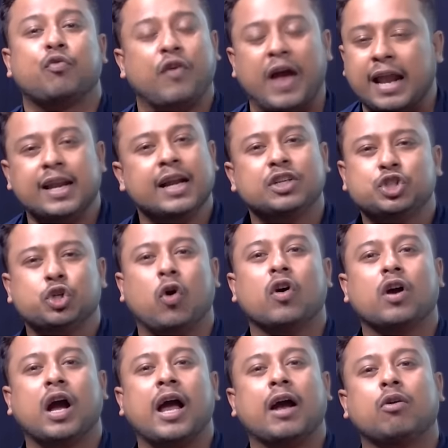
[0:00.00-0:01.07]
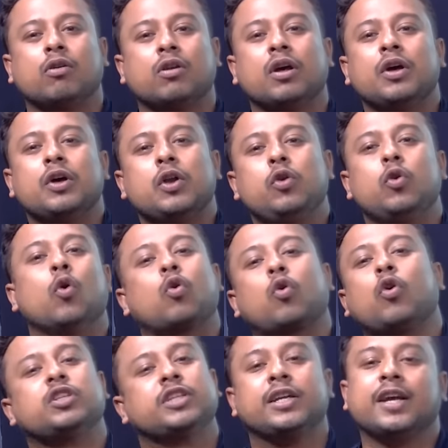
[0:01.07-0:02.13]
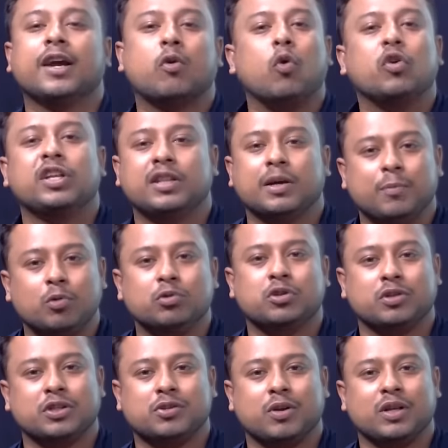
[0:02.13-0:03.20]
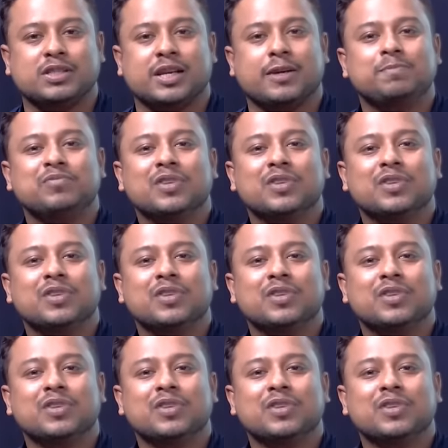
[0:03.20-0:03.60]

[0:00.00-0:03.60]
ফ্যানের সংখ্যা এখন লক্ষ্য ছাড়িয়ে কোটিতে পৌঁছতে চলেছে